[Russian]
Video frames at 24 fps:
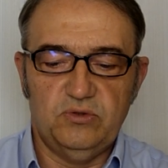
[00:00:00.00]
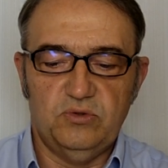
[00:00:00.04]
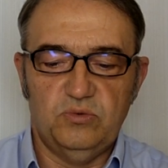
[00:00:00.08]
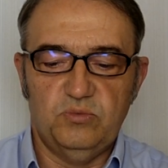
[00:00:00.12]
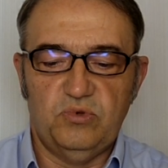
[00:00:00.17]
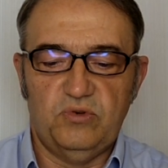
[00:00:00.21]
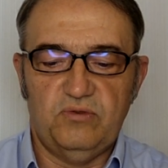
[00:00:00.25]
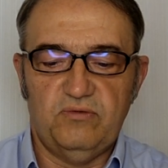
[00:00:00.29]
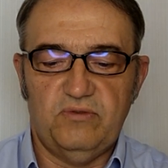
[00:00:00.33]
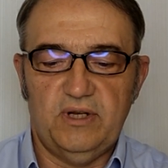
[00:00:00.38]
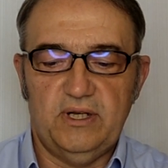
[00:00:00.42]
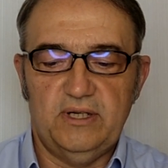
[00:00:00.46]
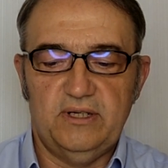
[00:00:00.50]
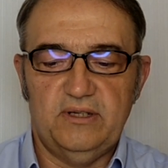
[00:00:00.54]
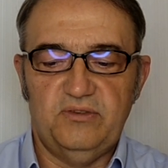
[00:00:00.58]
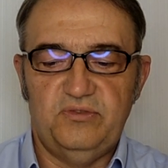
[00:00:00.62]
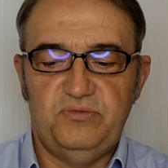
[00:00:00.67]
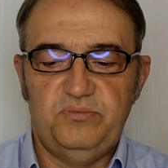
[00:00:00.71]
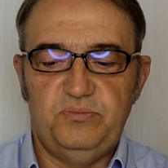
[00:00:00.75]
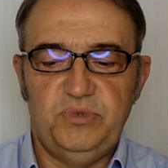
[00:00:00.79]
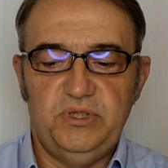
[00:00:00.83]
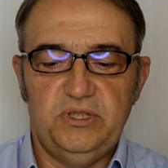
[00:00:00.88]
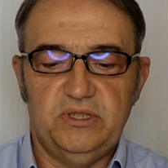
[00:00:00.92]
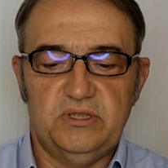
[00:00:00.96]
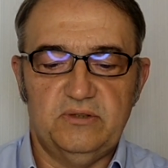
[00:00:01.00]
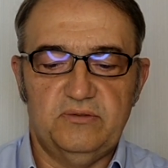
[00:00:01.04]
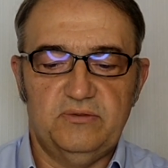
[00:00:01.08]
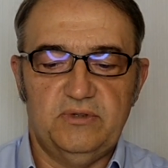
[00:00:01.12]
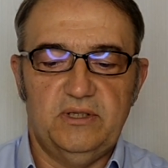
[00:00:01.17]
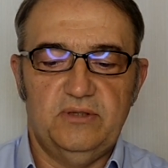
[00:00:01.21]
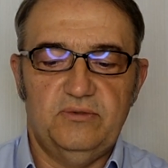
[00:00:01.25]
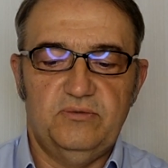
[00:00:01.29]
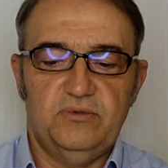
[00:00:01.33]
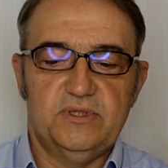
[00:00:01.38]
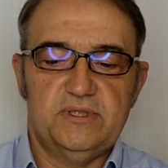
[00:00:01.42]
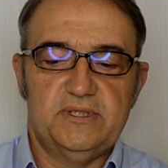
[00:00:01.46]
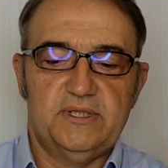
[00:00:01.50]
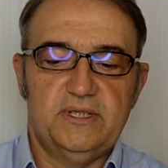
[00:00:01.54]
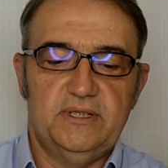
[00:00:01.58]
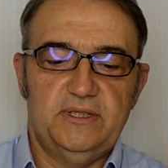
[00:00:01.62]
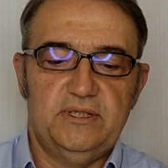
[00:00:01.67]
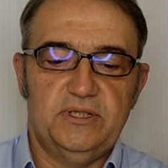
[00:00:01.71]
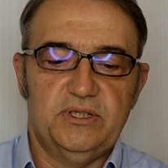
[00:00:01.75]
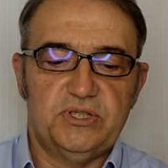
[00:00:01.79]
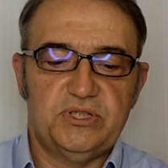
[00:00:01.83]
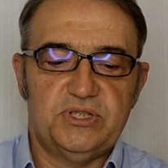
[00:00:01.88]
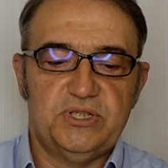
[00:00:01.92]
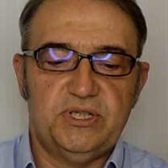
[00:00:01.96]
он буквально впитывал его
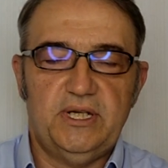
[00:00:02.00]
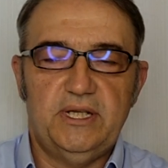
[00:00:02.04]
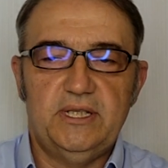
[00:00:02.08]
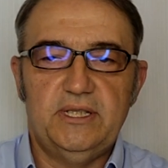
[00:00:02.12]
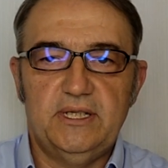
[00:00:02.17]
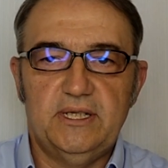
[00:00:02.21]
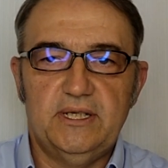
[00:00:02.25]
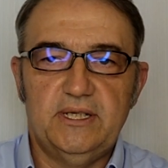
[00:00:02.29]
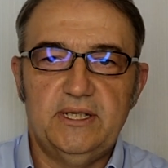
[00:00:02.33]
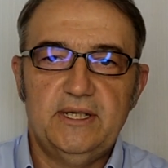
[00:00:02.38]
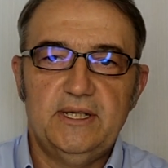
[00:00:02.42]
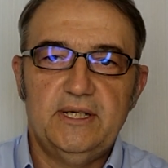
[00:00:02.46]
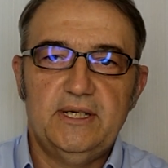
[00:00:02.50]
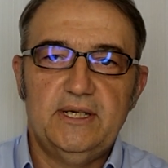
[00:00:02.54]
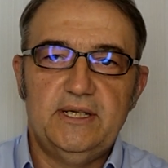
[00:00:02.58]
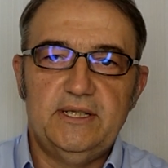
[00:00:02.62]
содержание,